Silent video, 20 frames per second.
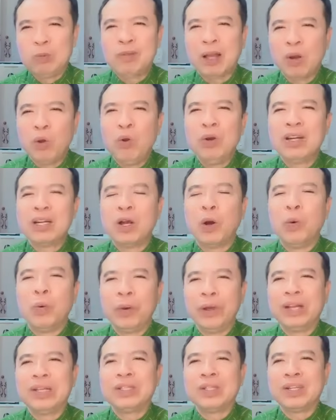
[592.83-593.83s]
Chúng ta luôn
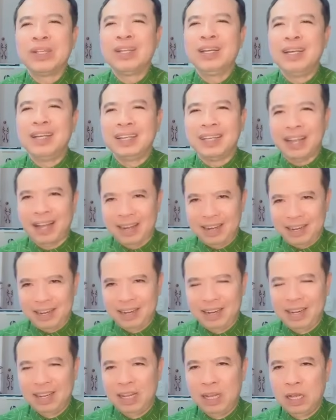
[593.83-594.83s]
cầu nguyện cho những người thân,
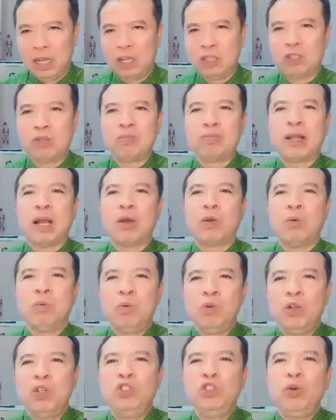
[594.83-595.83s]
chúng ta
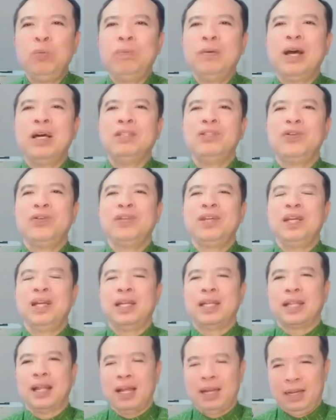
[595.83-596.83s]
cũng luôn giúp đỡ cho
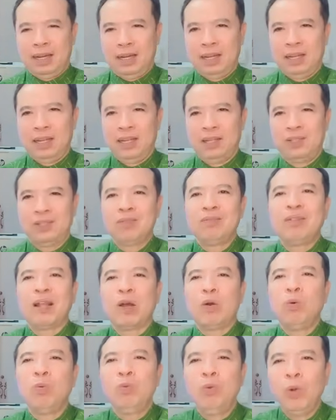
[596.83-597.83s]
những người thân chúng
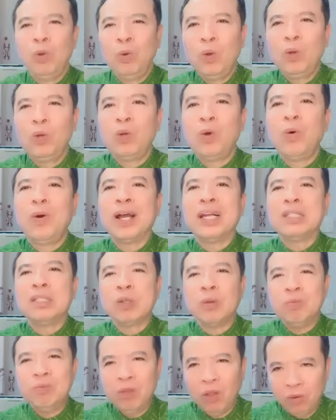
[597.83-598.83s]
ta cũng luôn luôn cố
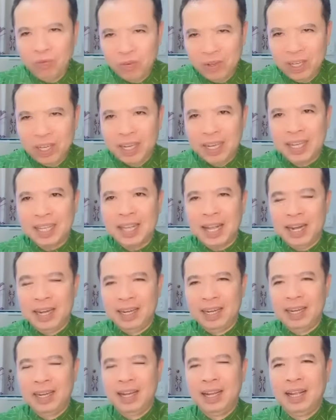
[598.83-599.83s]
gắng sống tốt với những người
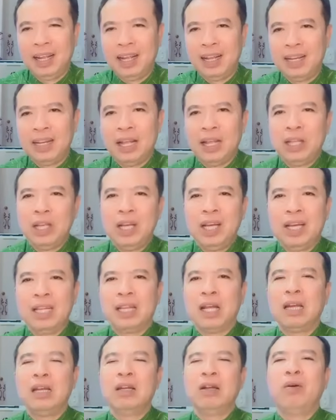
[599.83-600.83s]
thân để những
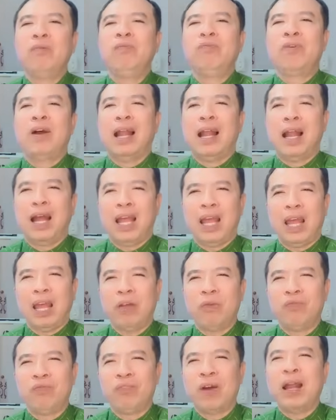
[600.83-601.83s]
người thân không phải là
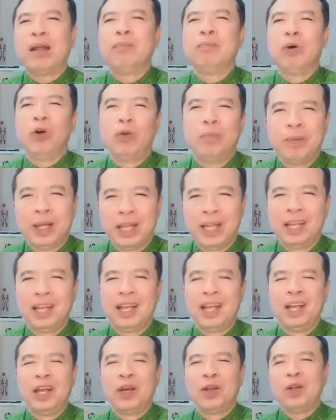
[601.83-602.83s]
kẻ phản bội mình
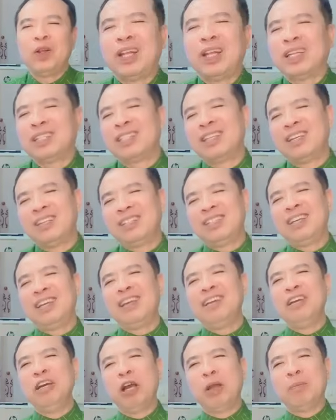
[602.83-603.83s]
nó thật sự
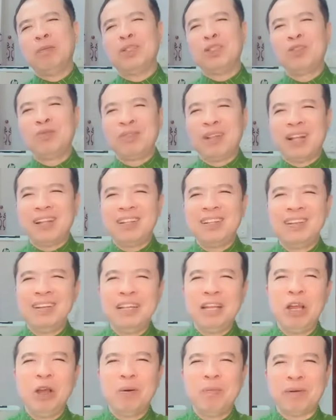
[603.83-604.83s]
chứ cái người mà chúng ta
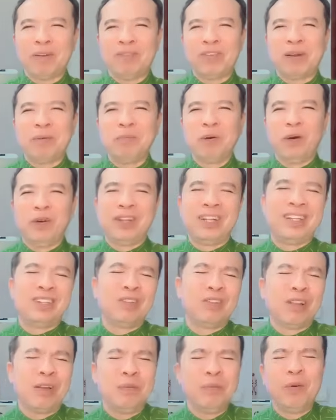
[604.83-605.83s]
thương yêu mà phản bội
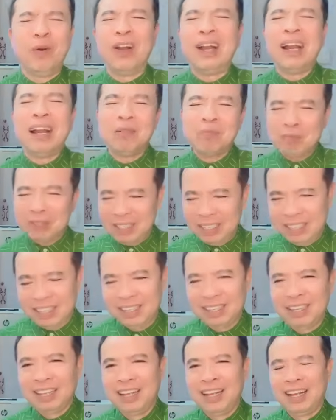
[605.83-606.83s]
thì chúng ta buồn lắm chứ
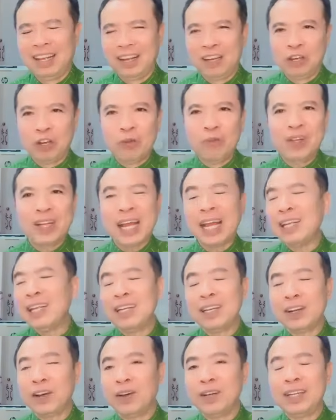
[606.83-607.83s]
đối với cá
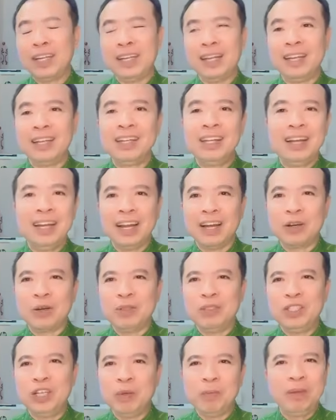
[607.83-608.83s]
nhân con thì hình như là
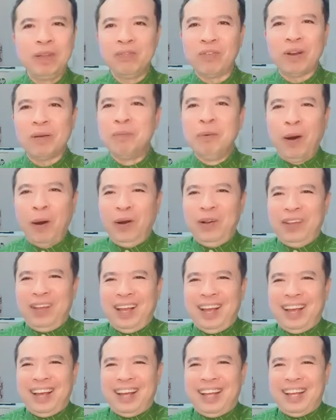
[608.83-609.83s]
con chưa bị phản bội
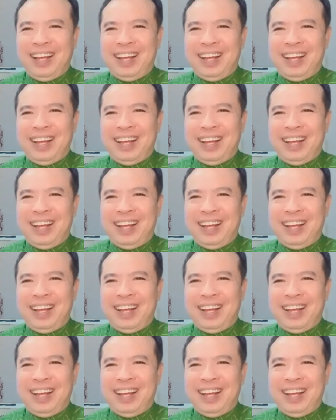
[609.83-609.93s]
